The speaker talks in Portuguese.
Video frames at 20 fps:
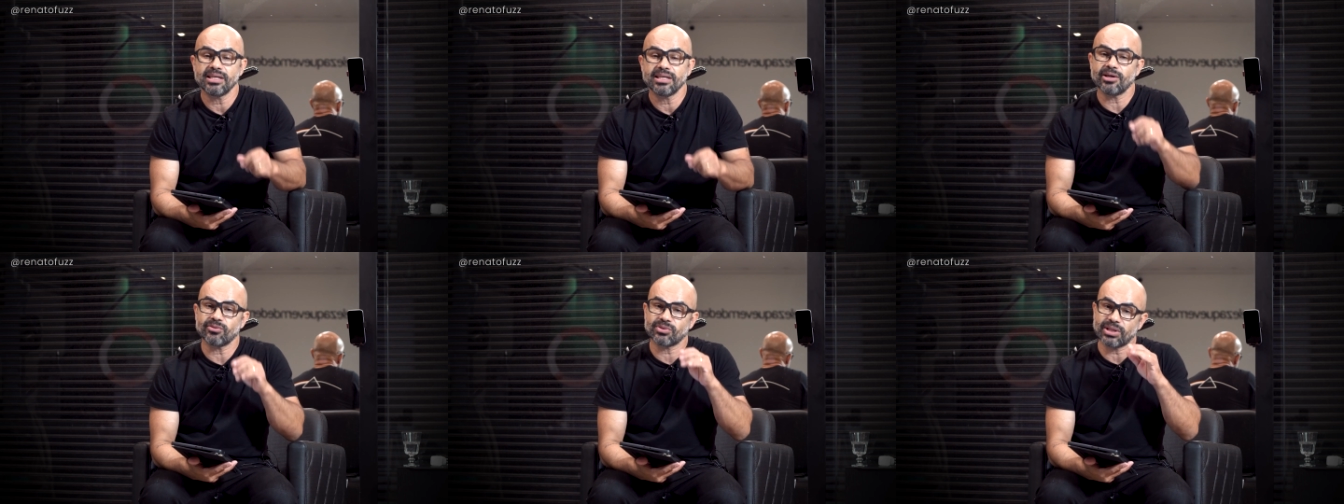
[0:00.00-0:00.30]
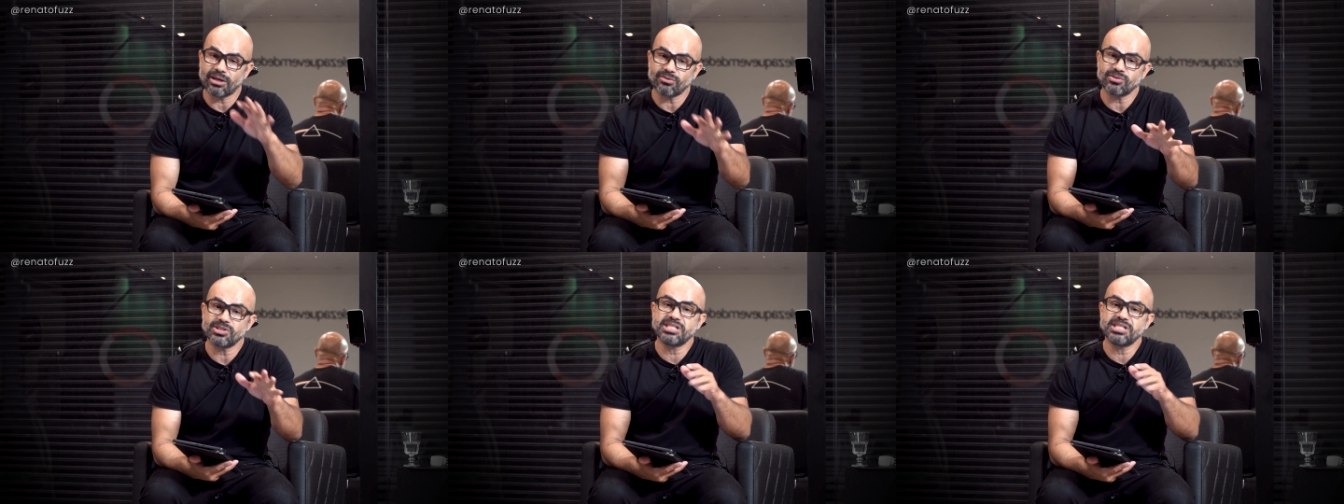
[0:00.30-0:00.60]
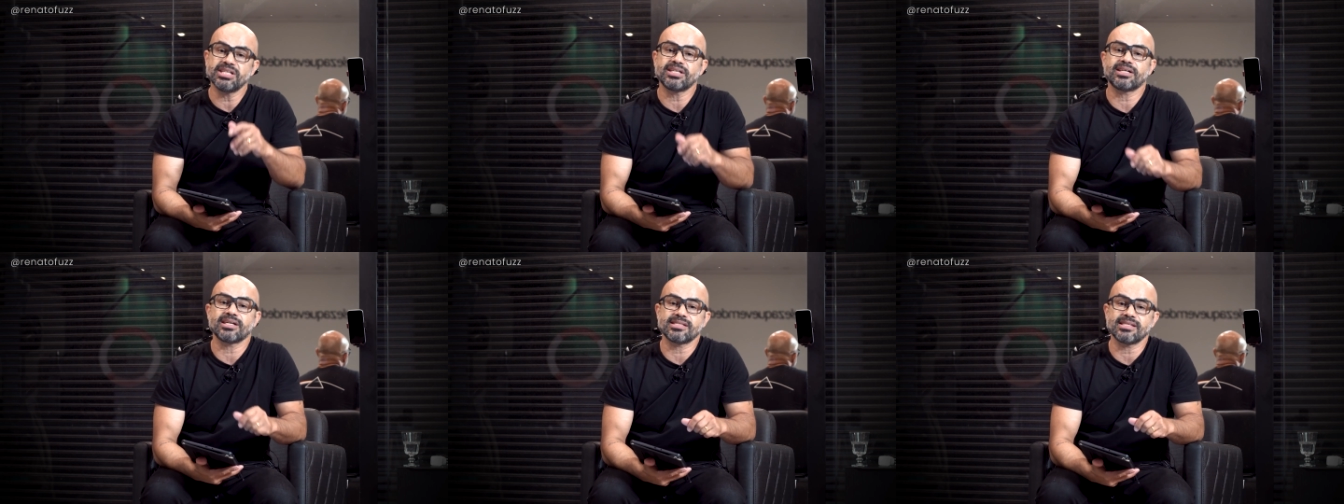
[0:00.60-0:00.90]
e eu tenho
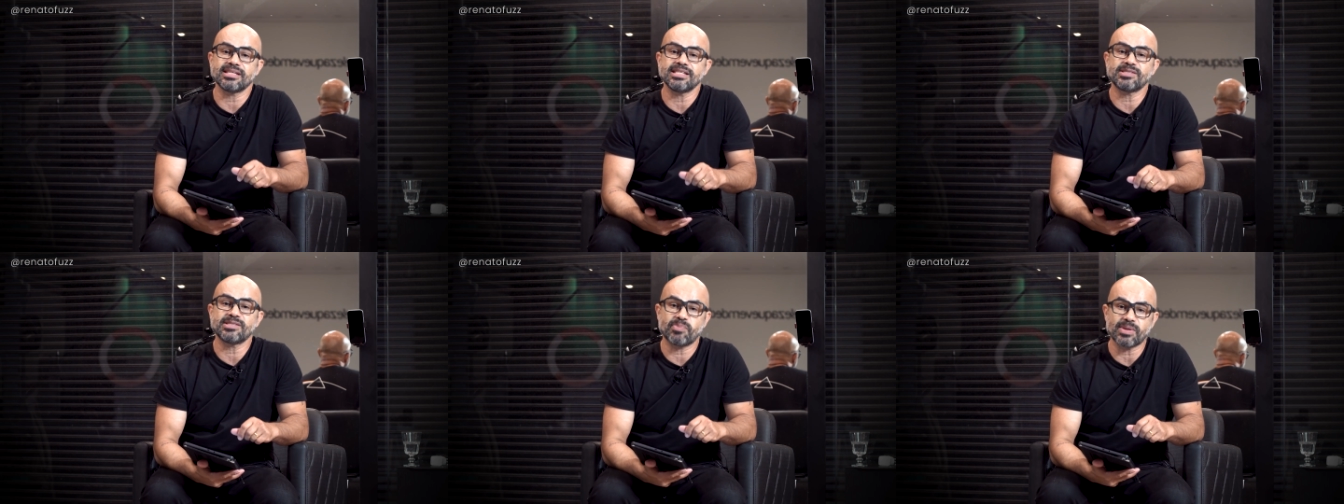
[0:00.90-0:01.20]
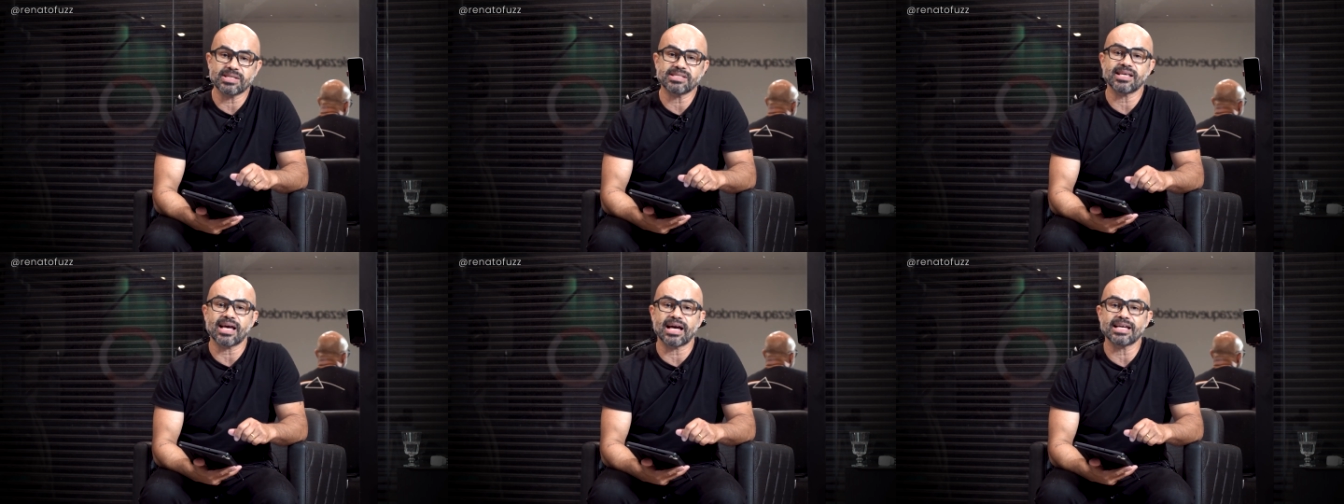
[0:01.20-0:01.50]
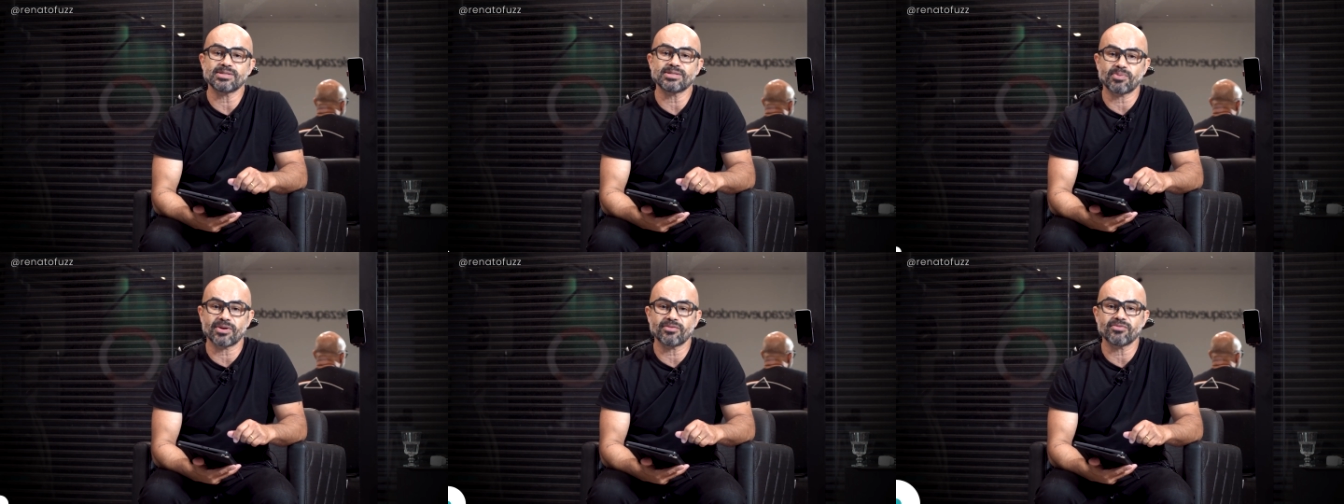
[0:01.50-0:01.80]
dicas
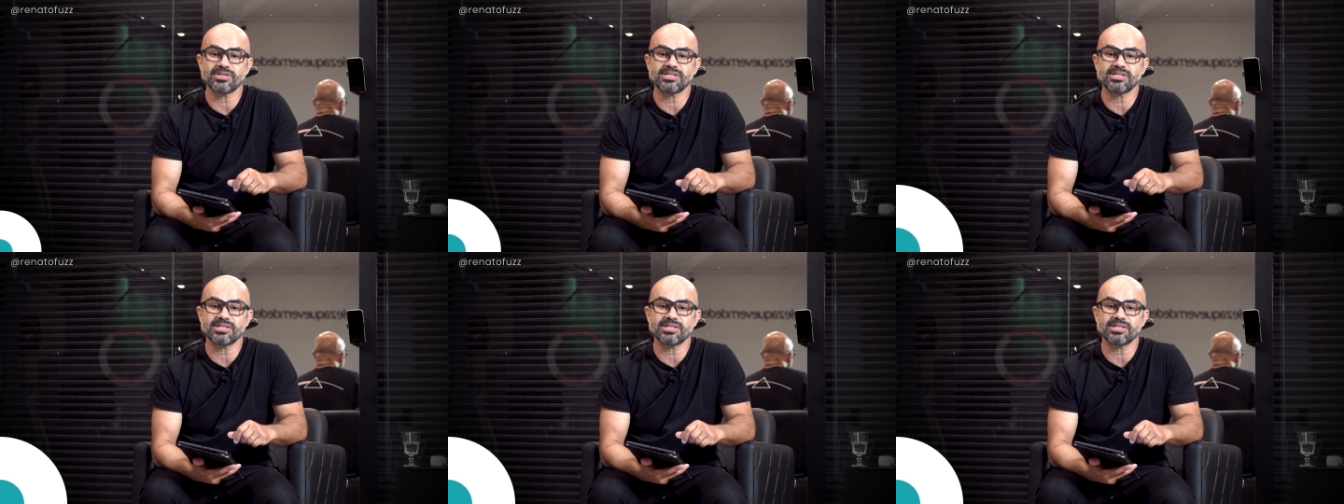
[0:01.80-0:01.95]
especiais para